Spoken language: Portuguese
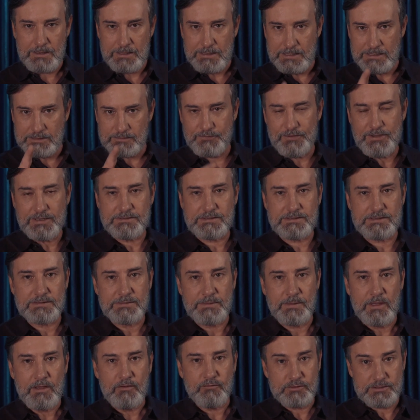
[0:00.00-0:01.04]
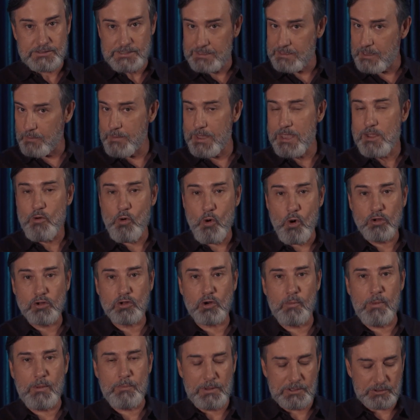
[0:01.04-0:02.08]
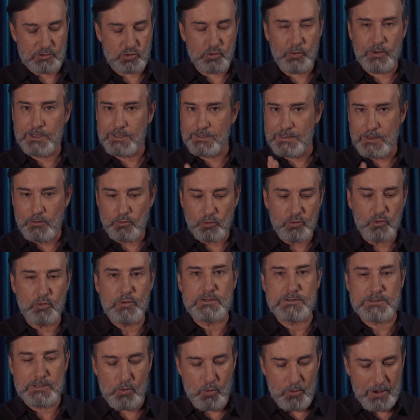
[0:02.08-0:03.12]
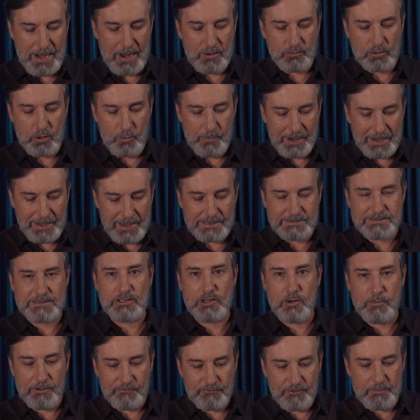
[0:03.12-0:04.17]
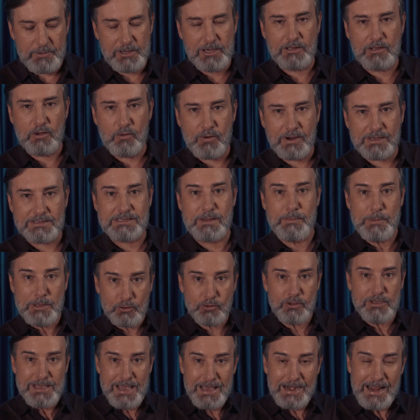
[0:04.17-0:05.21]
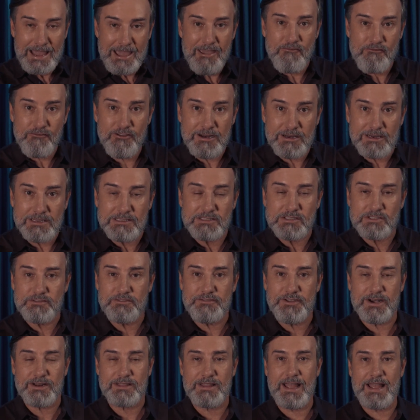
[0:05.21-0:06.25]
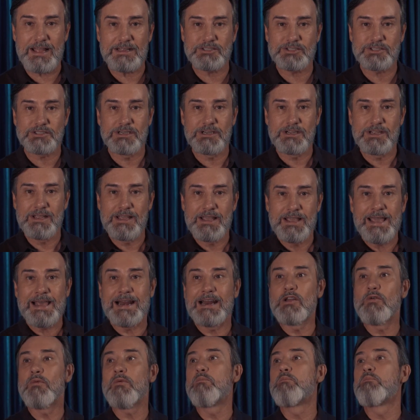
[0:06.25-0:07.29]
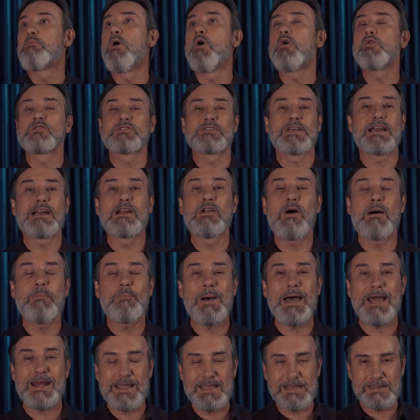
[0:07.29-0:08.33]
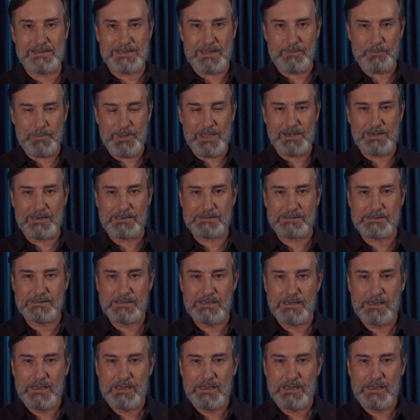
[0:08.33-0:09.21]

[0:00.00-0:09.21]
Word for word: Às vezes, você também encontra uma pessoa que tem tudo isso: tem um carro, tem uma casa, tem uma família, tem um casamento e ela é feliz de verdade. Ela não pousa, ela não aparenta apenas.